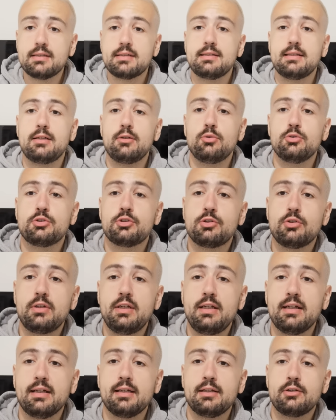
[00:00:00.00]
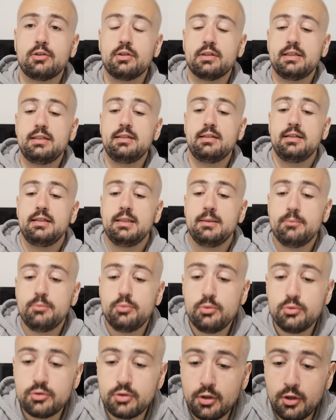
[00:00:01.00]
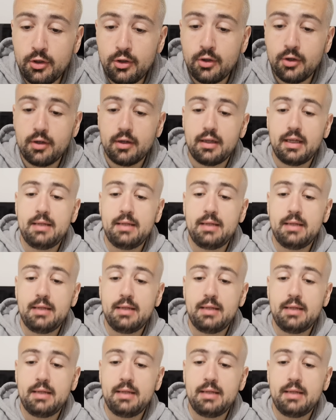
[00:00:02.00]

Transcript: Carlos Soler et Lee buteurs,